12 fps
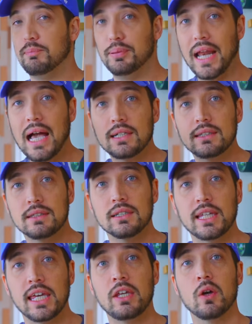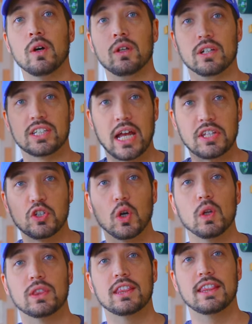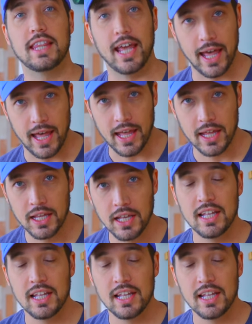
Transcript: ブラック企業の社長って